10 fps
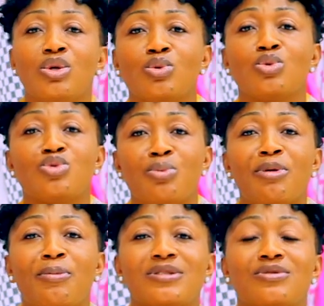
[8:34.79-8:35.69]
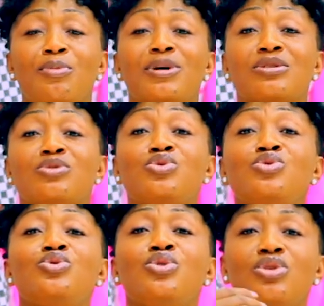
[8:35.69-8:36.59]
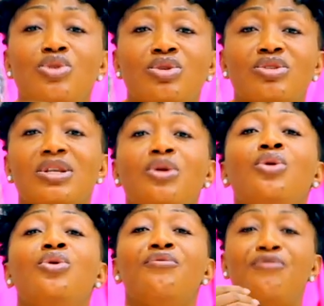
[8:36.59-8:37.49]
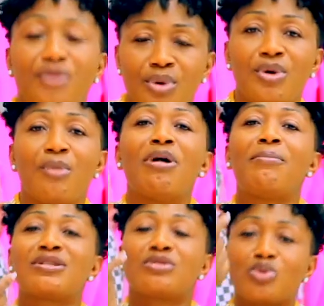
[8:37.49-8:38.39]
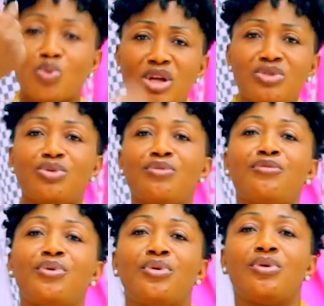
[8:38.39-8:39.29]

Tout se fait parce que, parce que Dieu, notre Seigneur, le veut. Pas parce que toi, tu le veux.